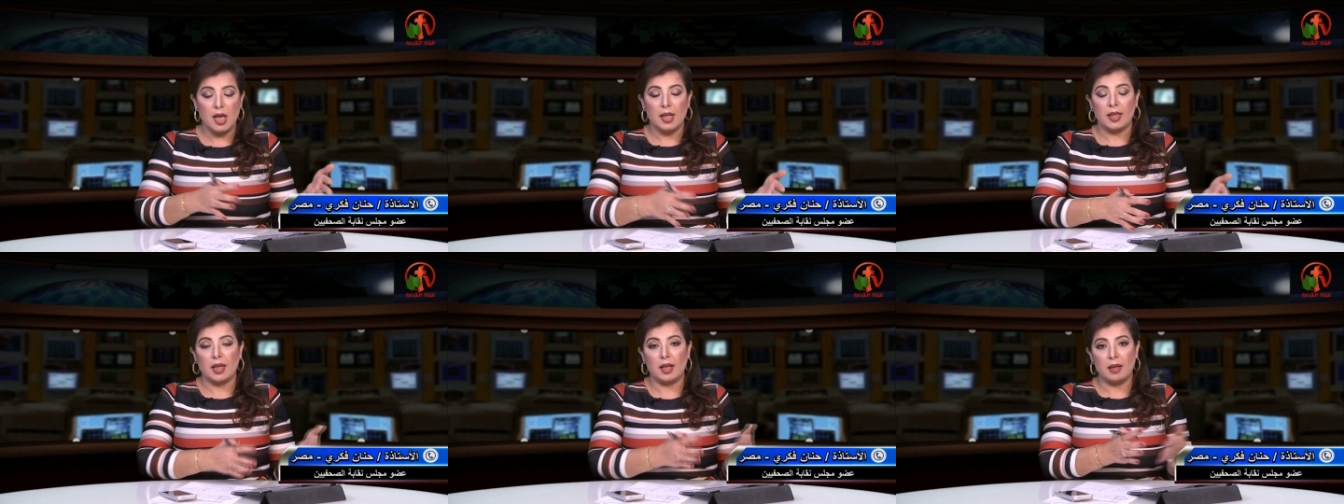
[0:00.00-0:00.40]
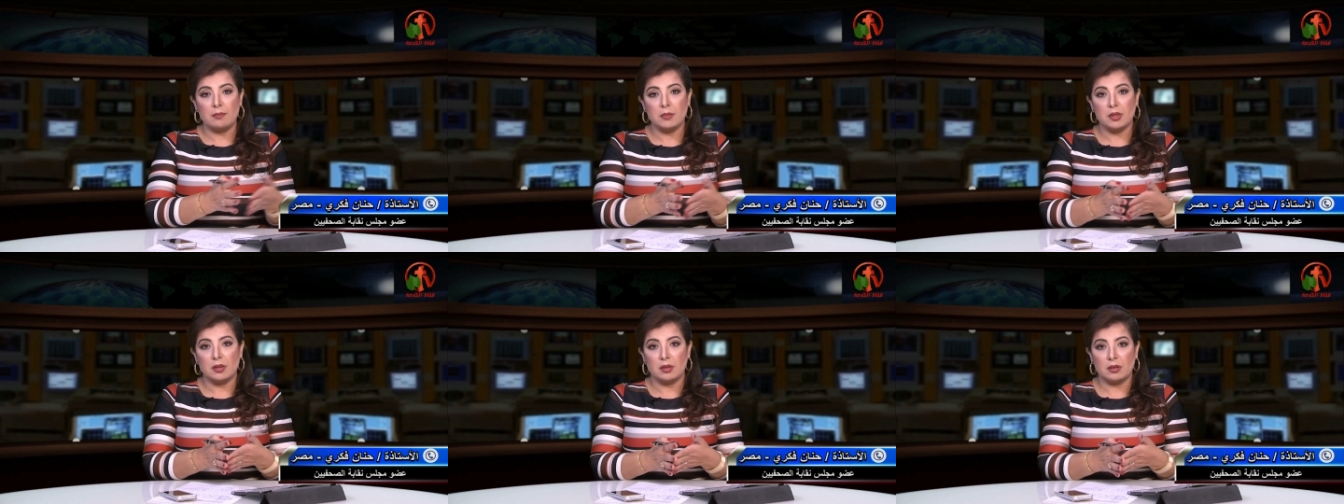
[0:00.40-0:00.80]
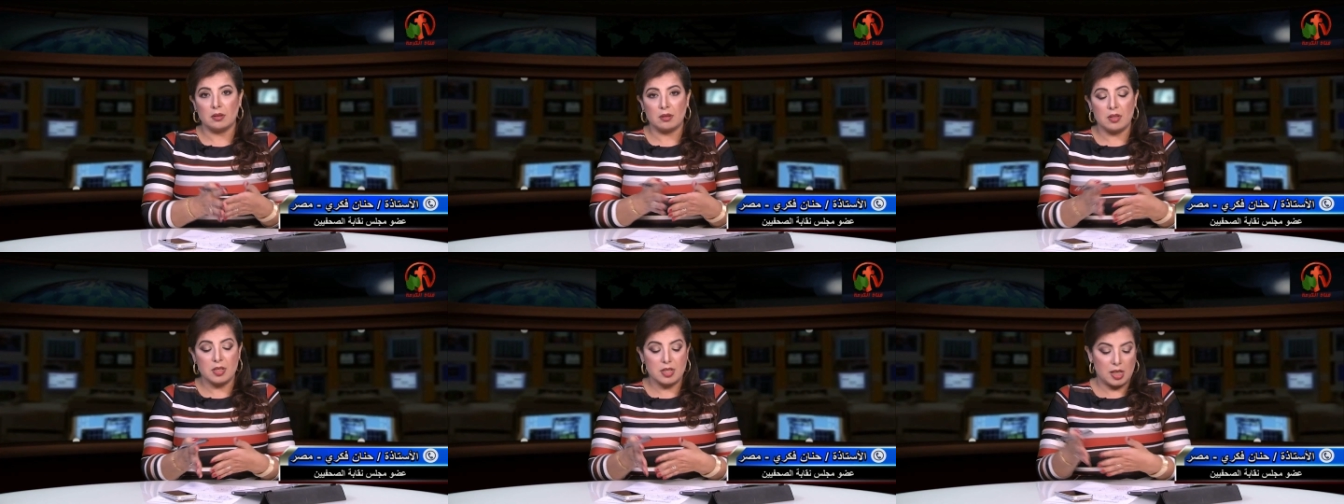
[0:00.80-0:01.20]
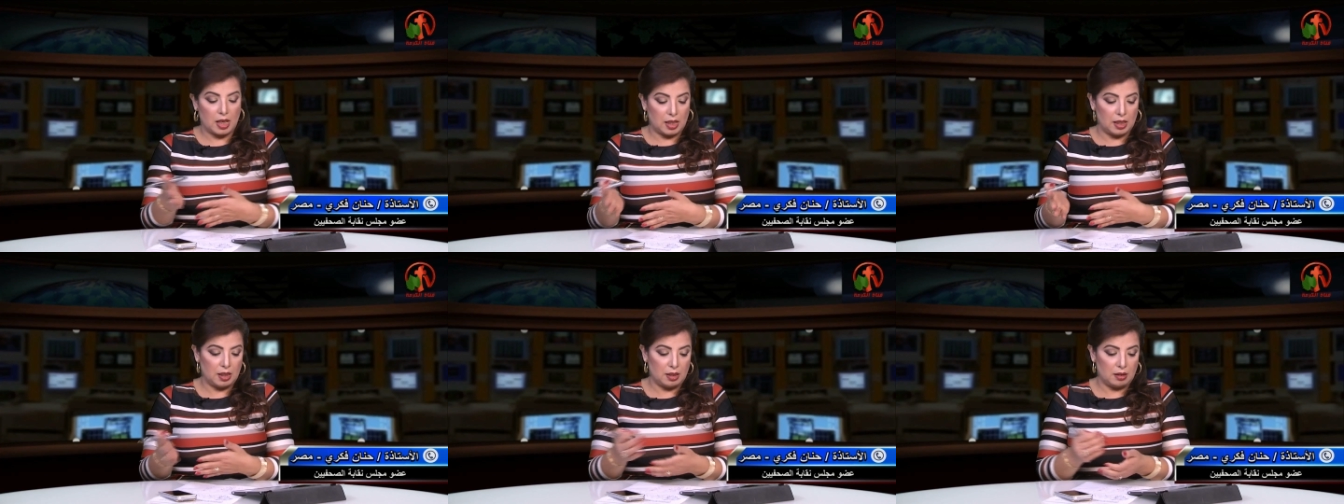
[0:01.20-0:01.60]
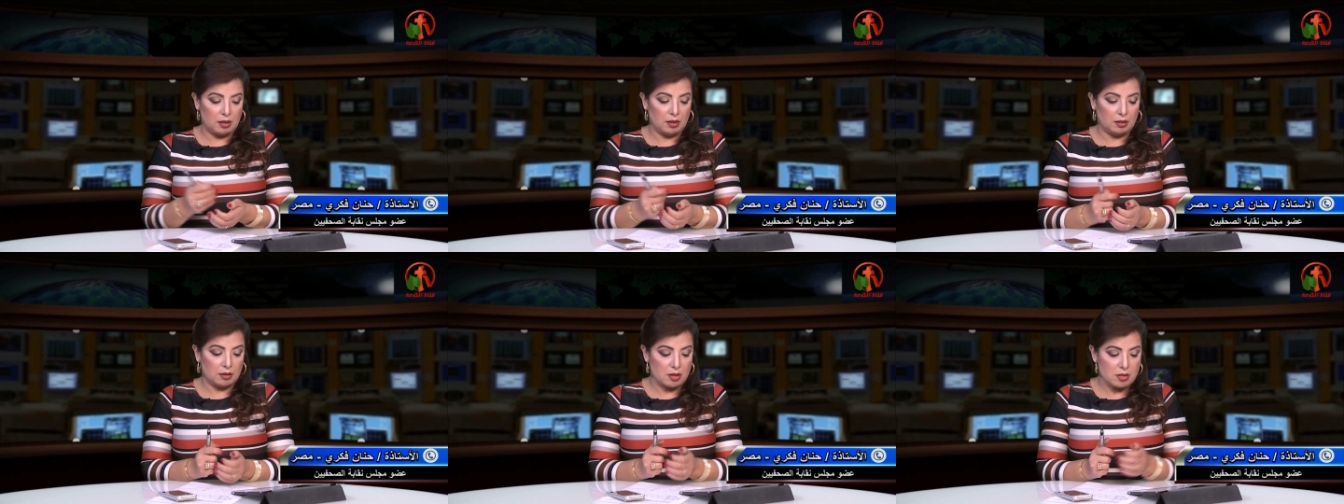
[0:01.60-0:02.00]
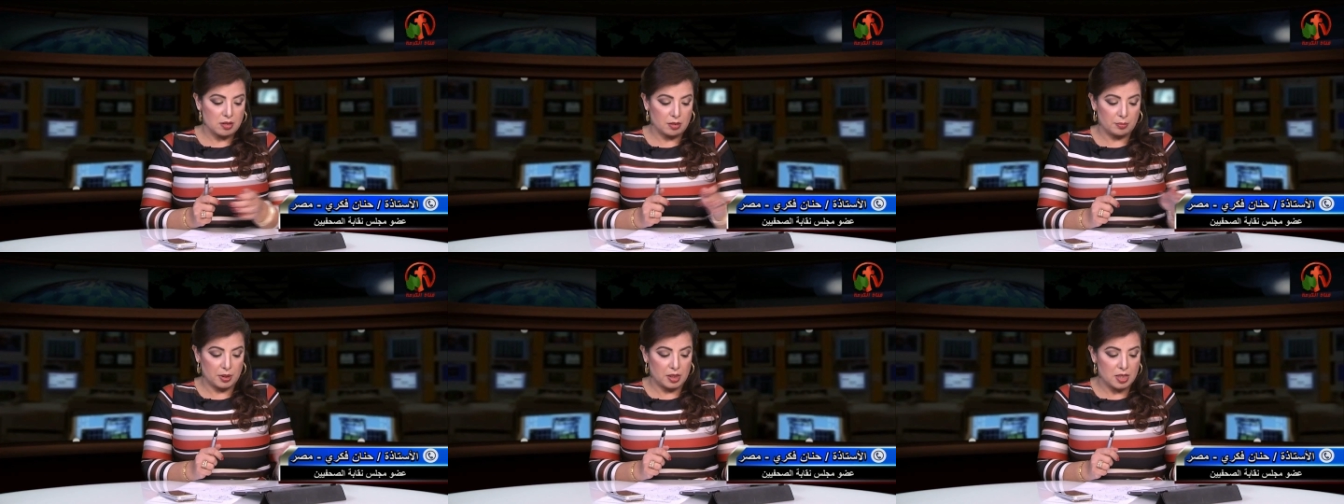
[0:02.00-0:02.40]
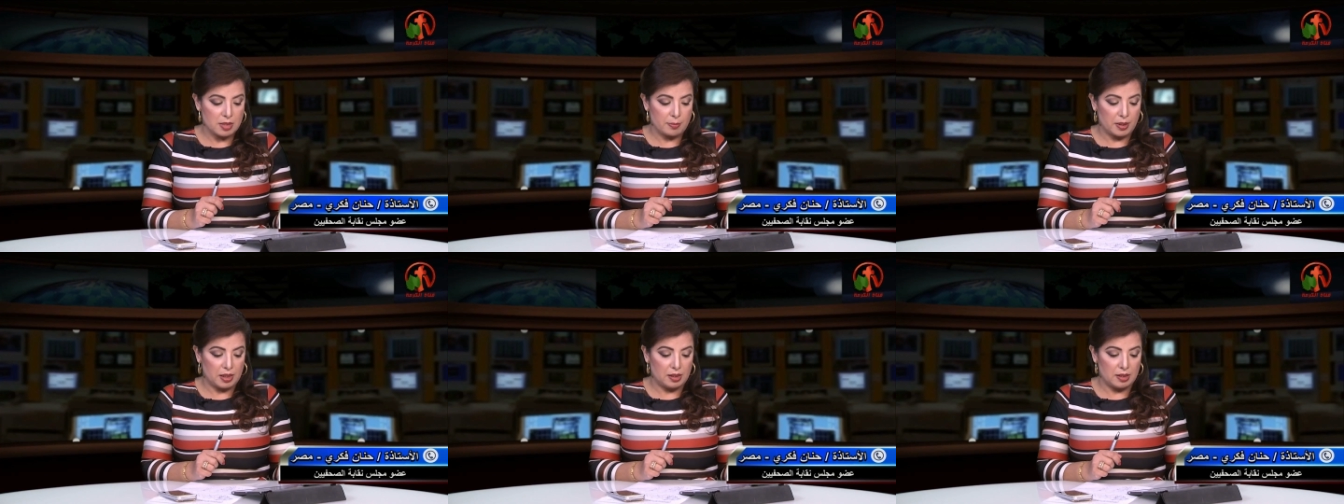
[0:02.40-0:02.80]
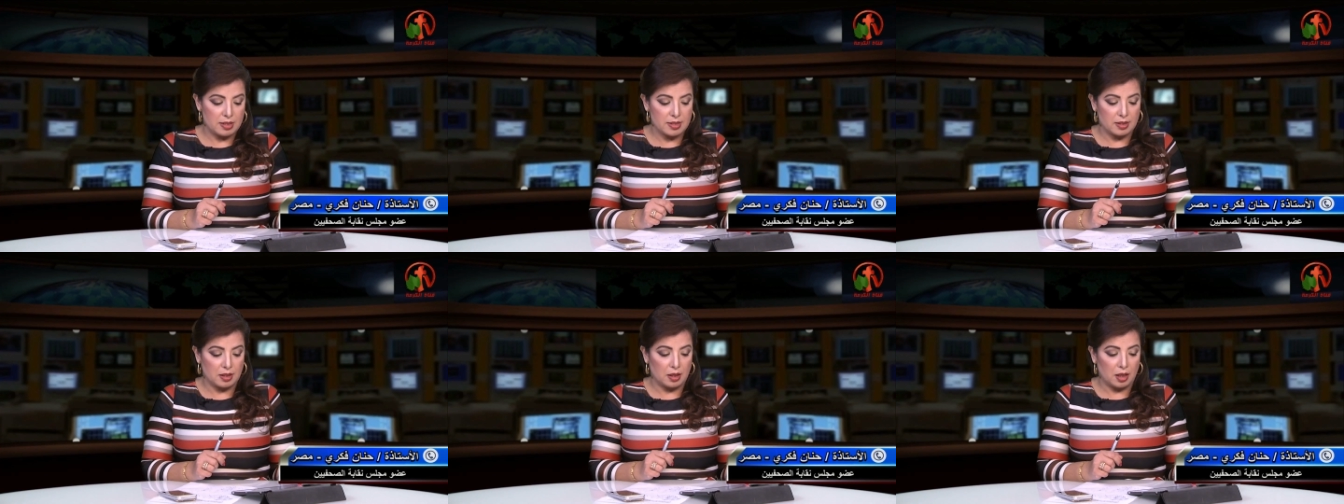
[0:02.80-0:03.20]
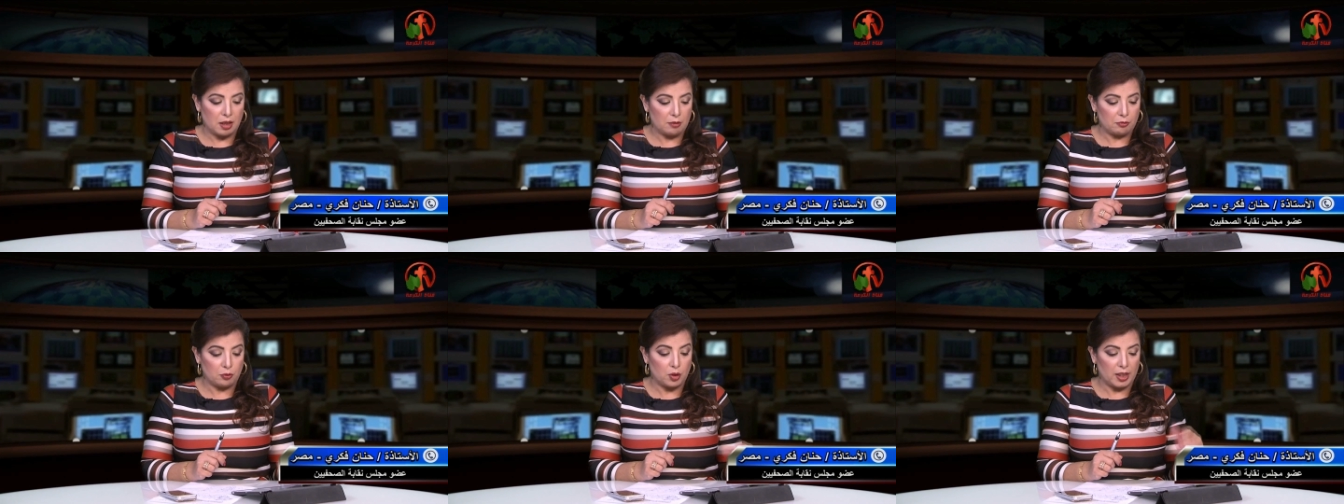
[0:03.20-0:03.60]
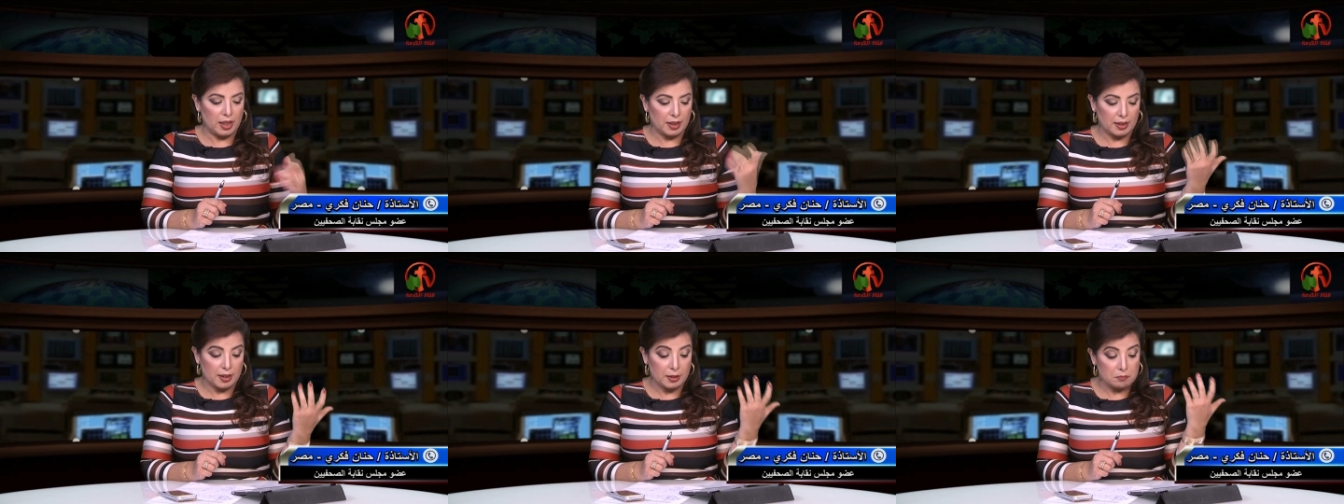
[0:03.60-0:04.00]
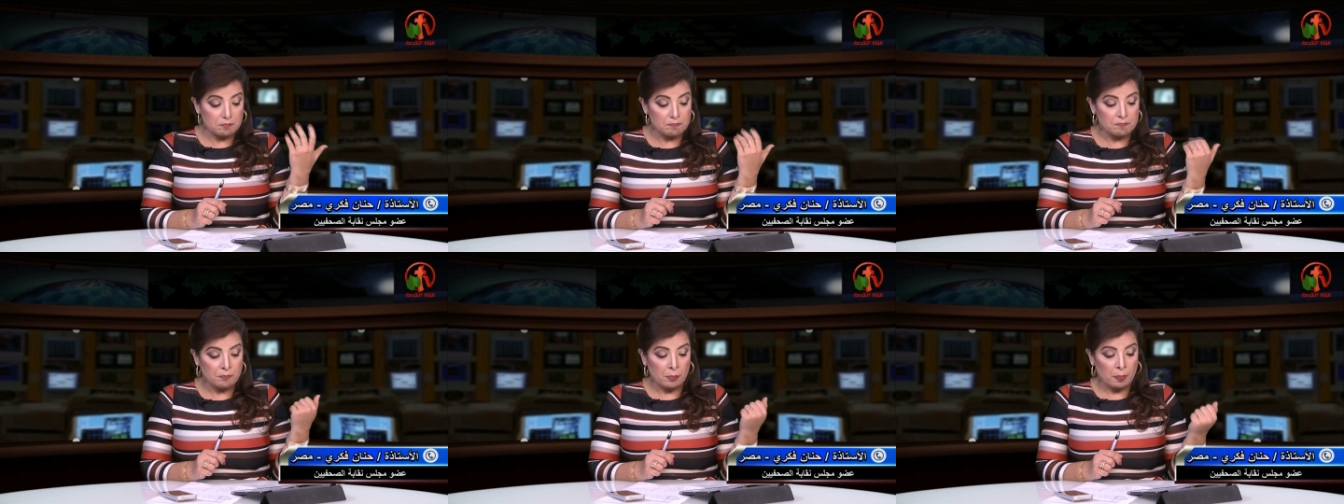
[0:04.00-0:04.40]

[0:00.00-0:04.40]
كلام الرئيس على النظر بالنسبة للاستئناف ولكن